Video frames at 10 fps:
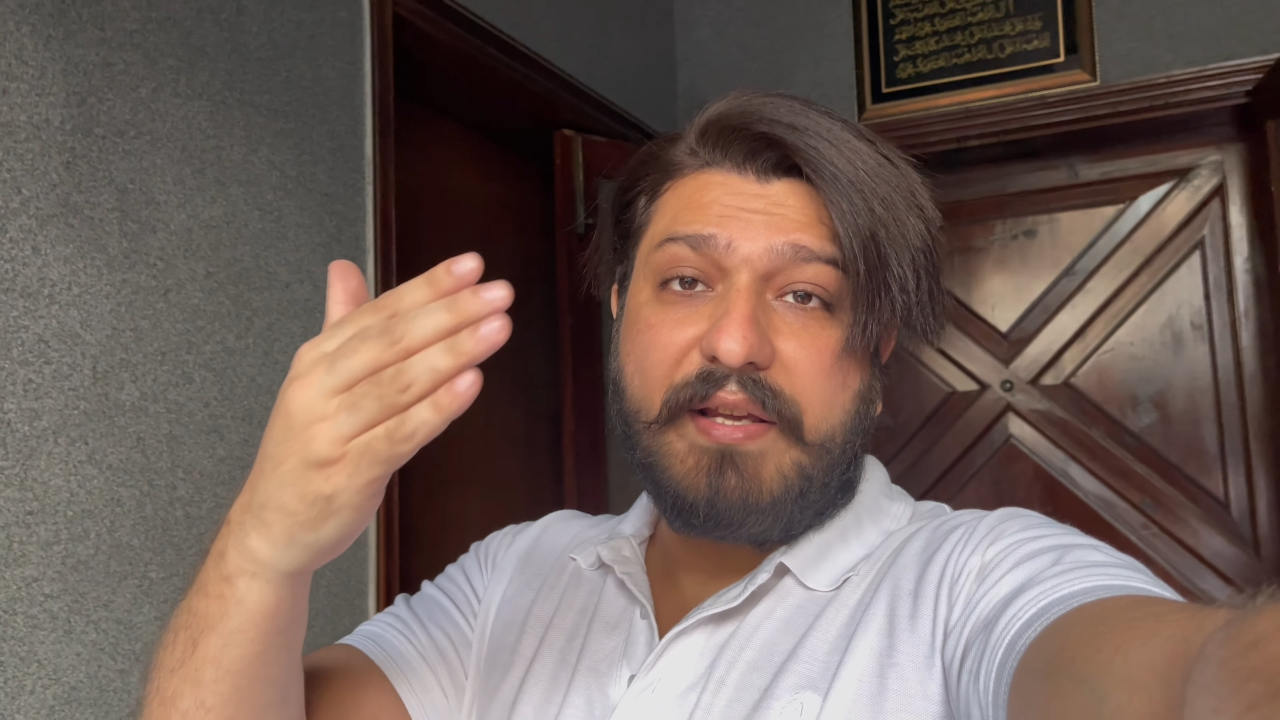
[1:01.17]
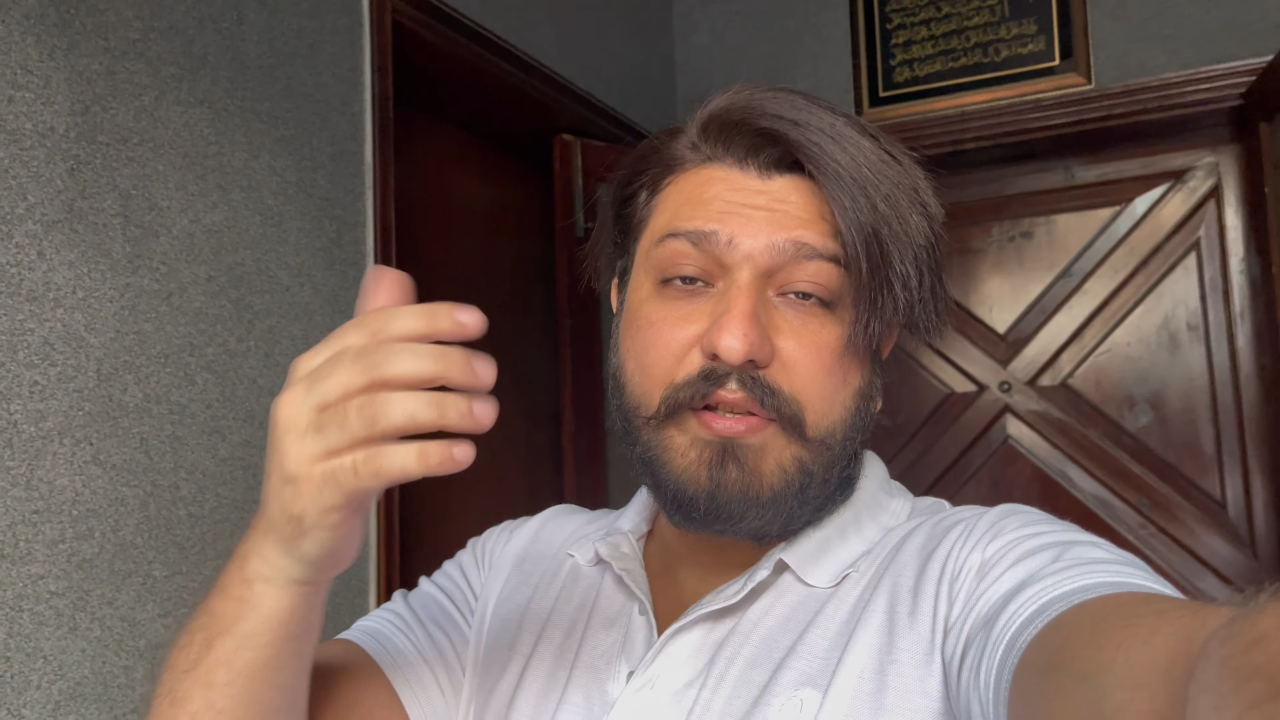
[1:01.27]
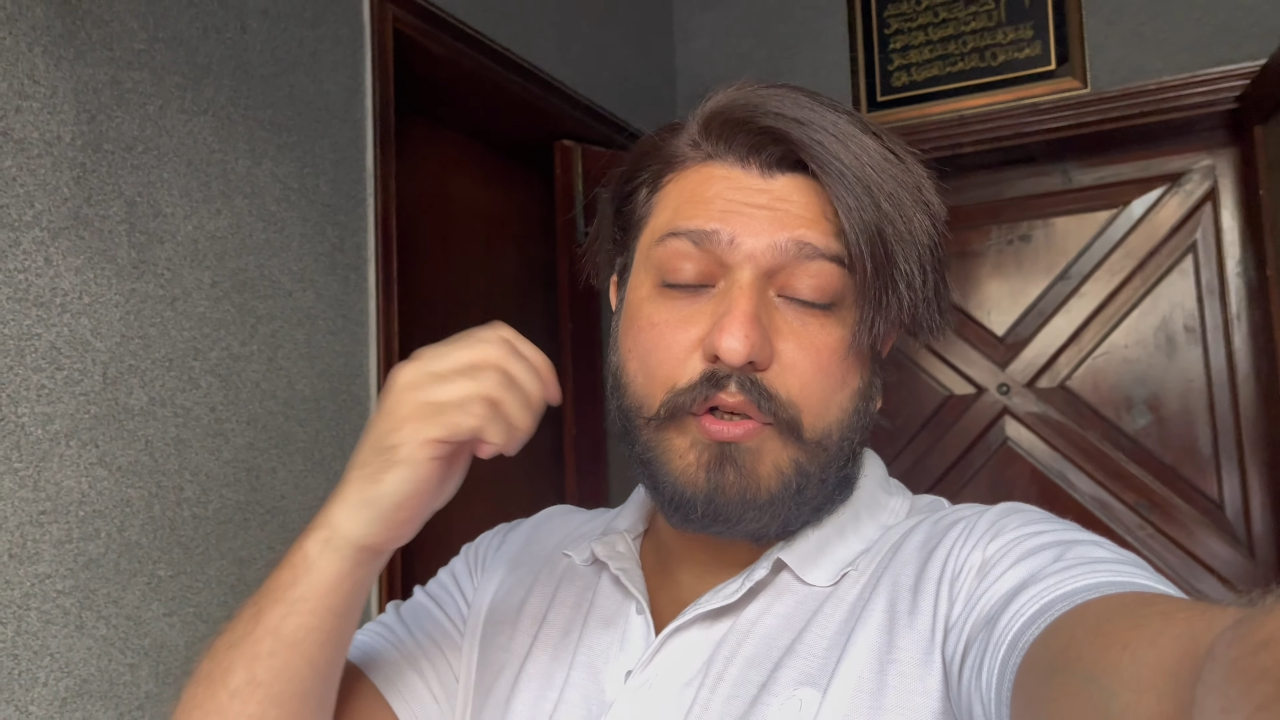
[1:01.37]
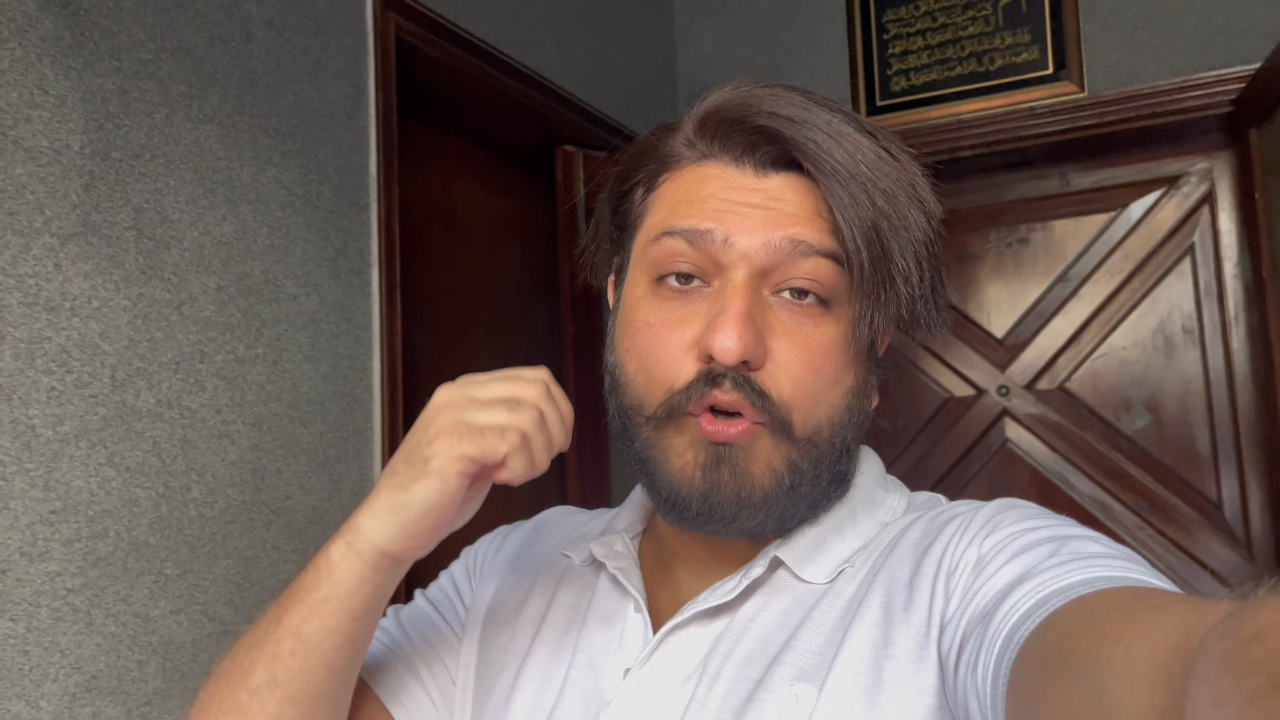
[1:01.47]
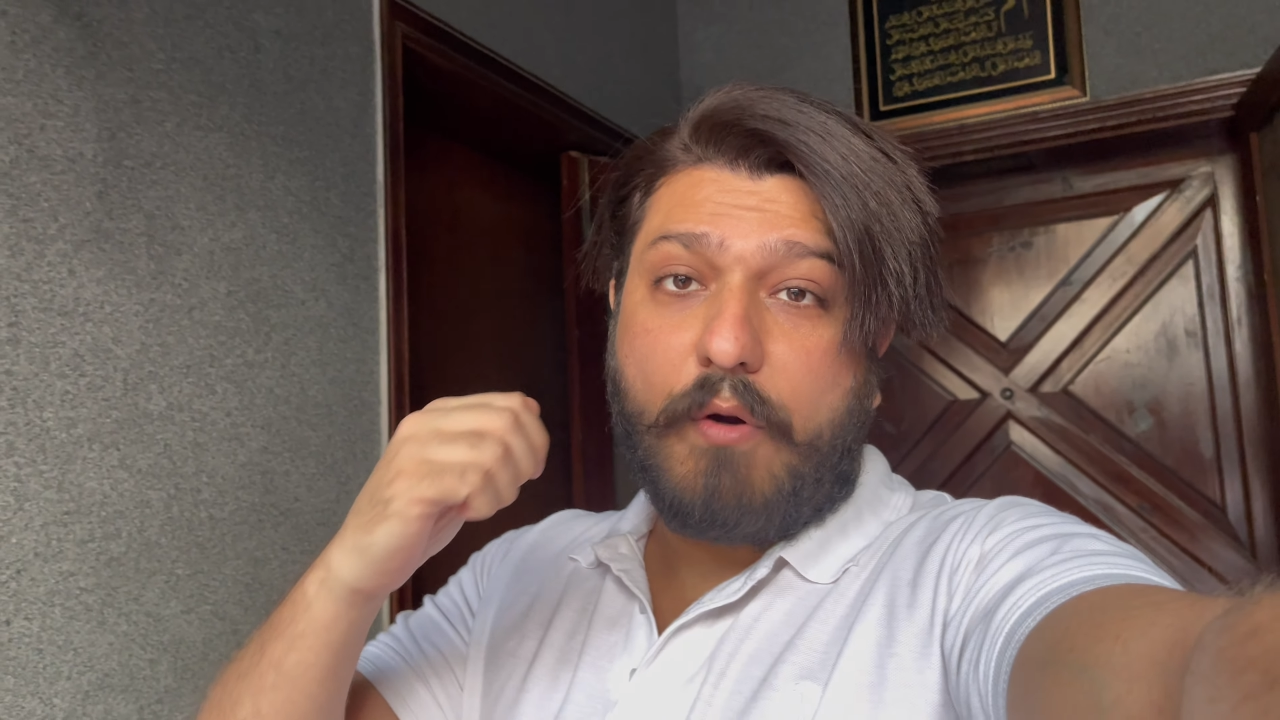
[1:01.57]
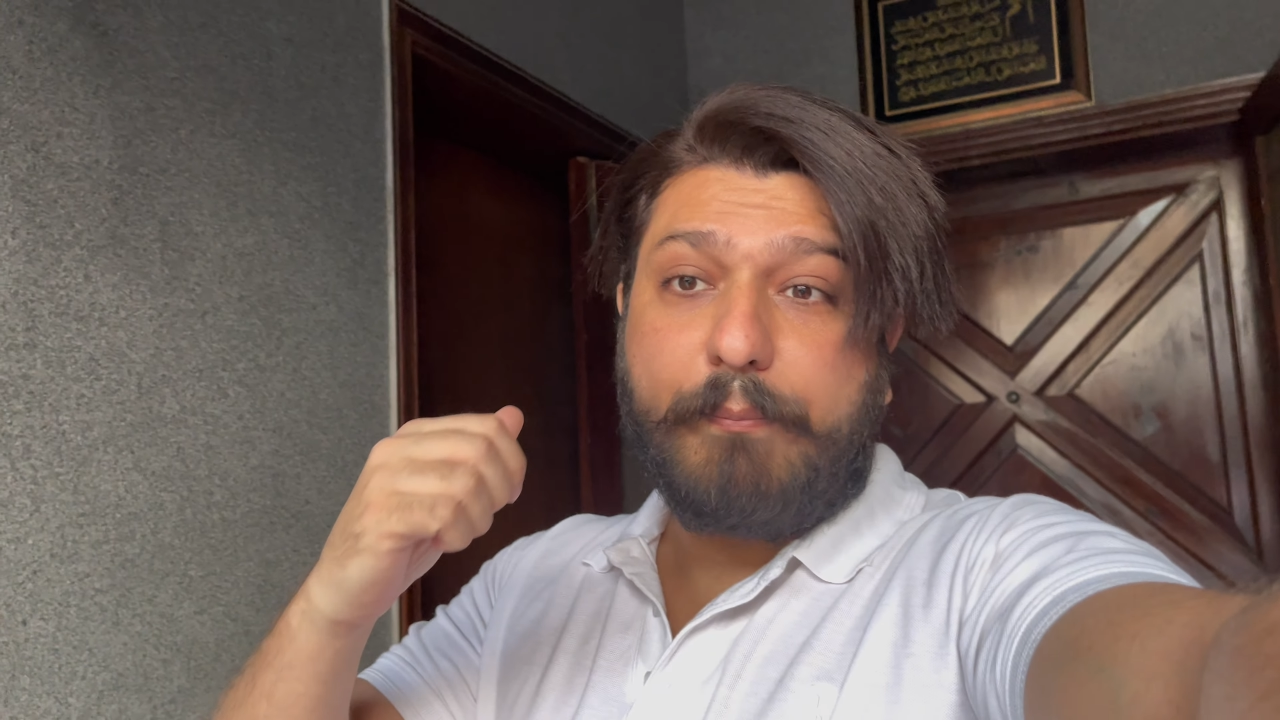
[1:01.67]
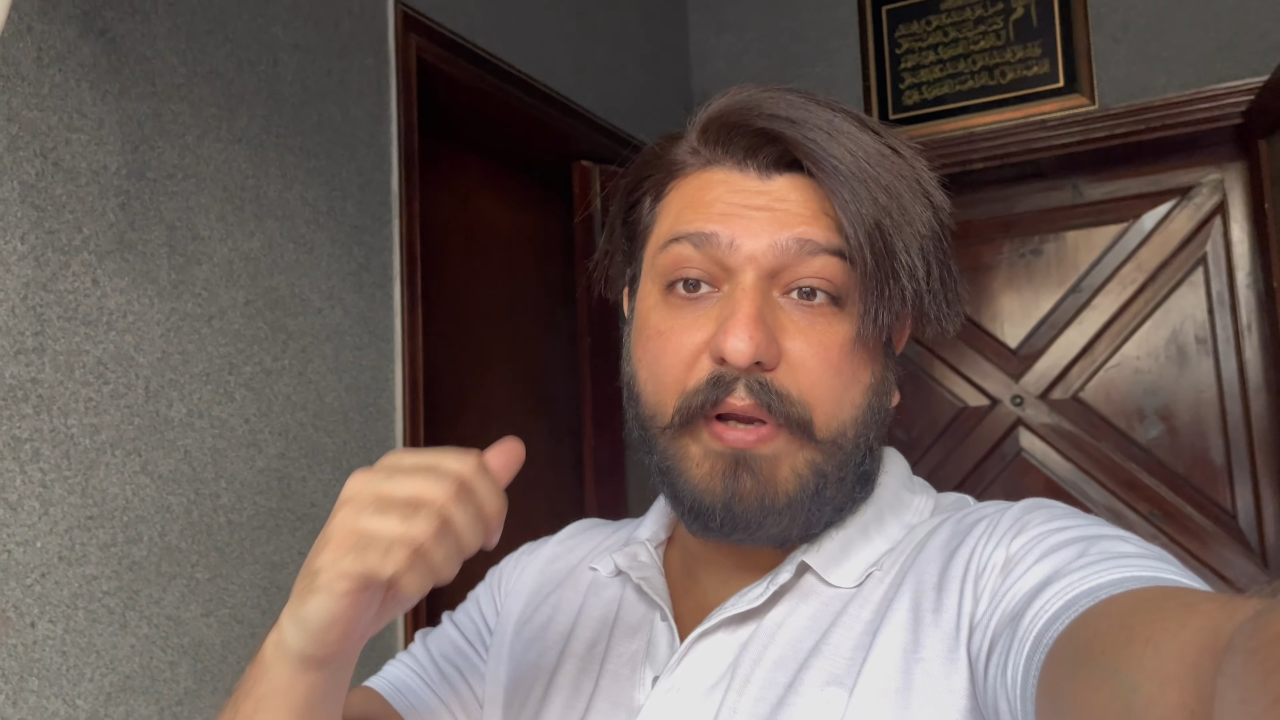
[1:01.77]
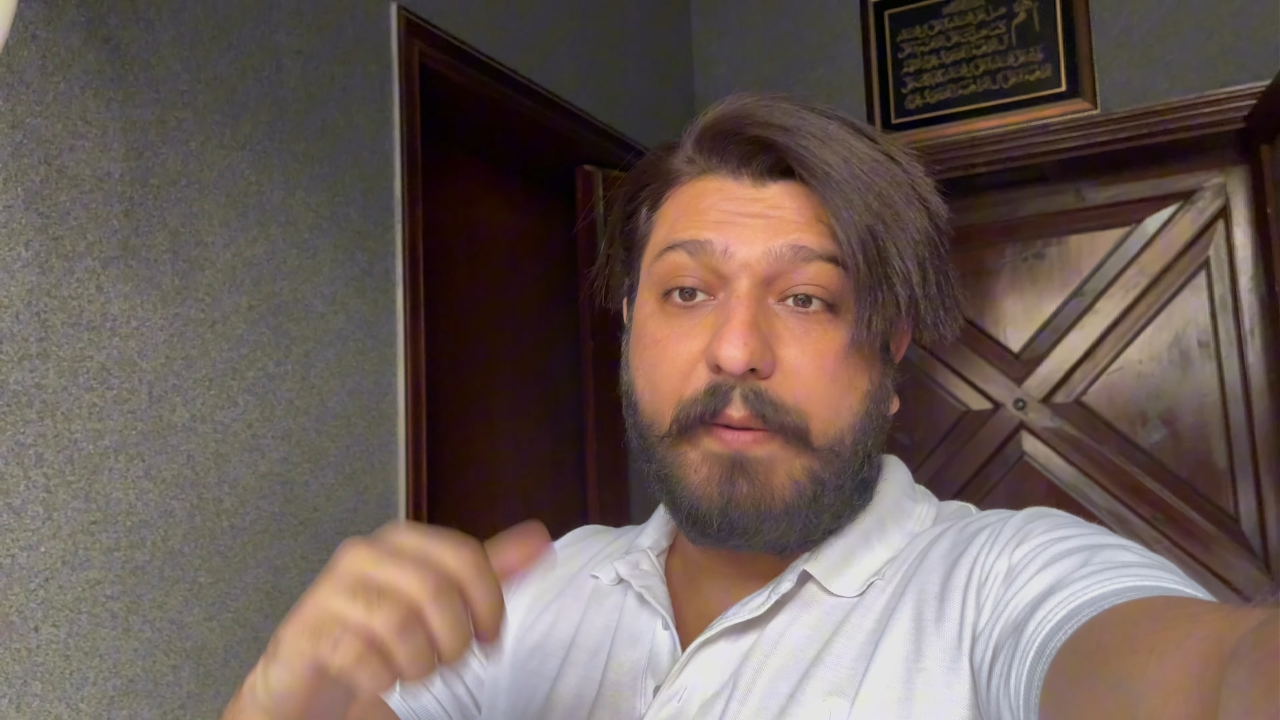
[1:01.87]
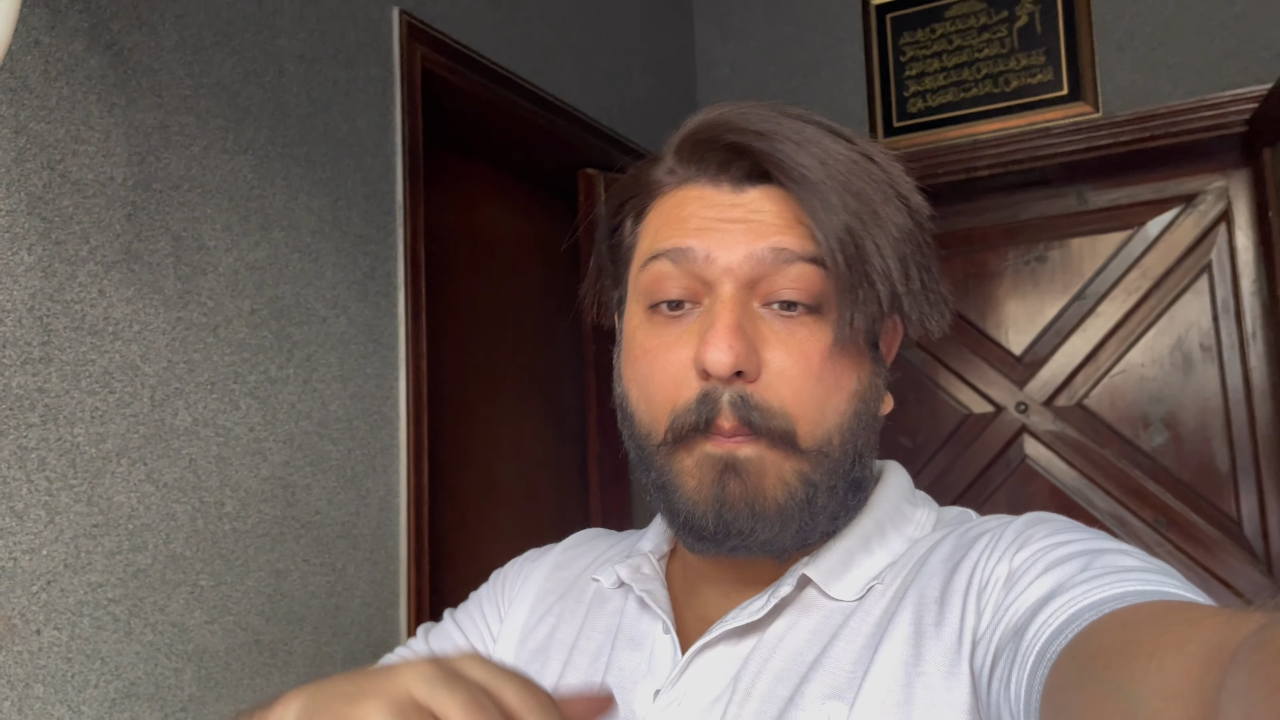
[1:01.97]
किसी शॉप पे